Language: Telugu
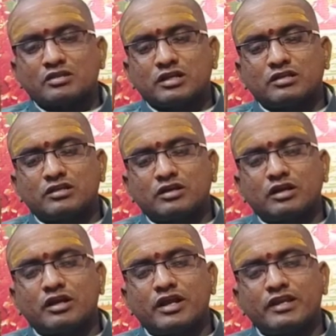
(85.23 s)
తర్వాత
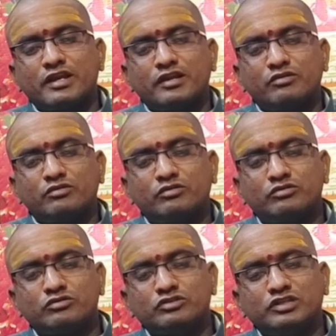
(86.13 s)
గన్నేరు
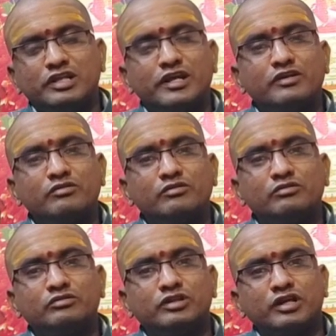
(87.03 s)
జిల్లేడు
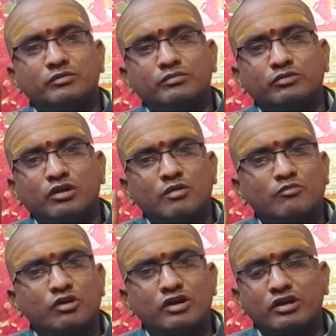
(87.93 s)
జిల్లేడు పూలు కూడా
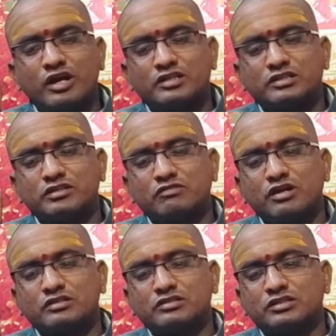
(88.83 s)
అమ్మవారి యొక్క అర్చనలో
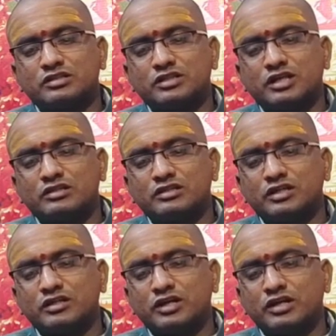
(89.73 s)
వాడచ్చండి తెల్ల
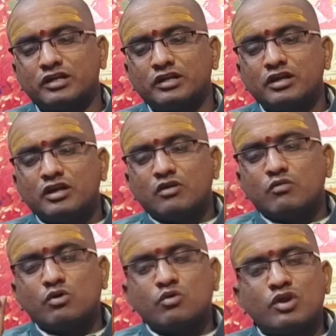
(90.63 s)
జిల్లేడు కానీ
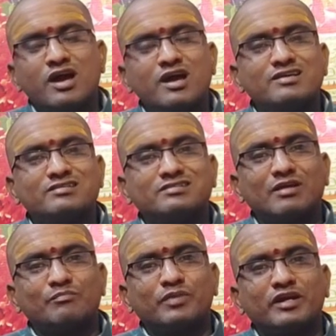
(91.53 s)
ఒకుళ
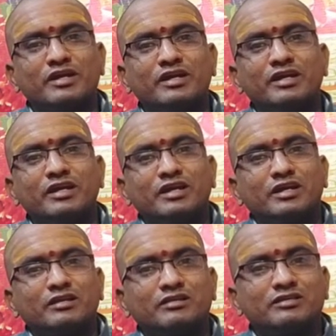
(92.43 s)
సంపంగి
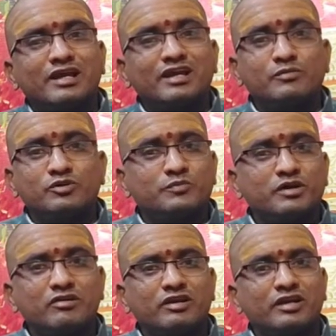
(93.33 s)
శంఖ
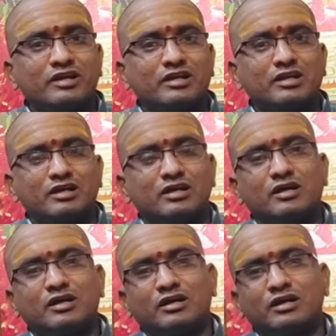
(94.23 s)
పుష్పాలు ఉన్నాయి కదా
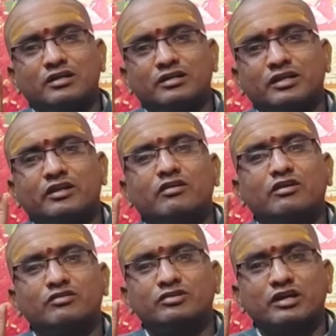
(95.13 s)
ఆ నీలం
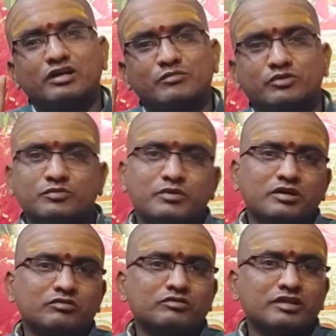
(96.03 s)
రంగు శంఖ
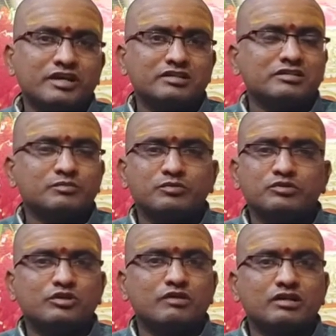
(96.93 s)
పుష్పాలు శనేశ్వర
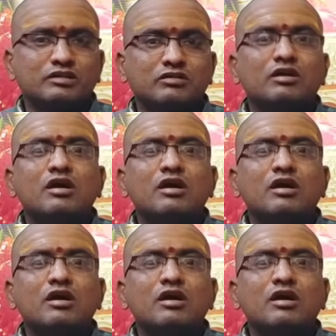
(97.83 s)
పూజలు వాడతాం